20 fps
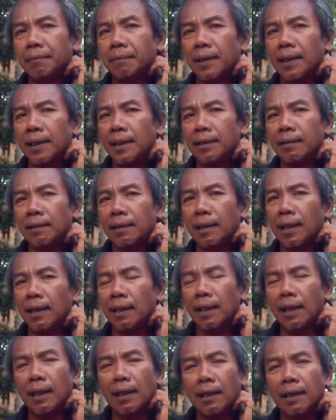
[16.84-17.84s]

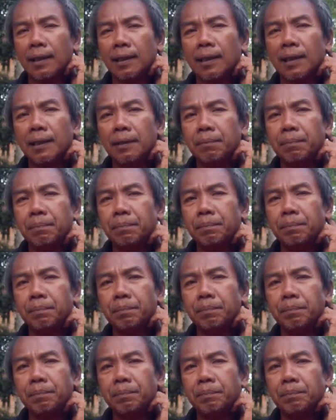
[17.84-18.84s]
melanjutkan lagi
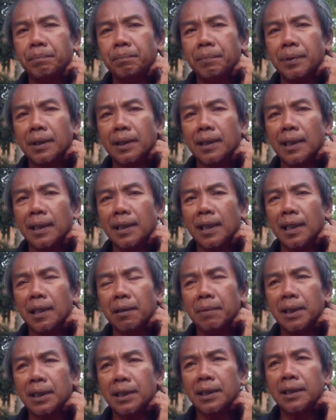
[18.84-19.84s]

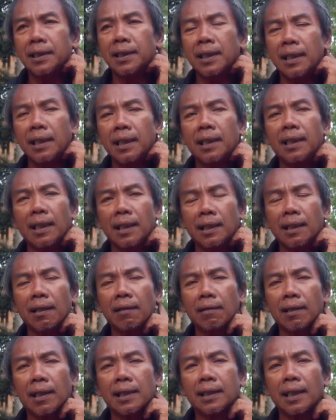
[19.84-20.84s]
pertanyaan Mas Sisilian
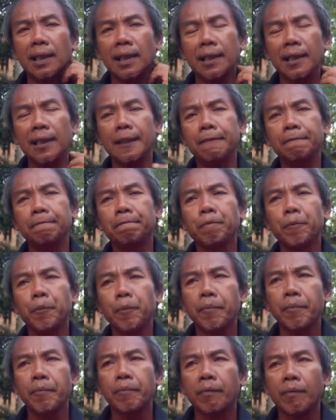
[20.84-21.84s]
kalau nggak salah ya
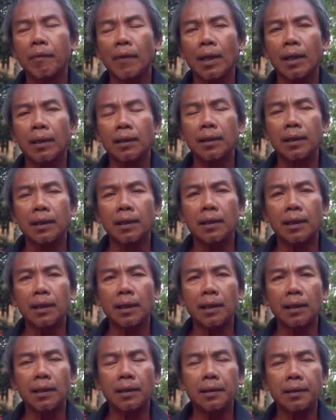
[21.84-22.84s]

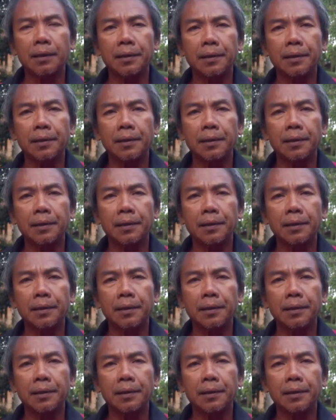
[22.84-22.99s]
tentang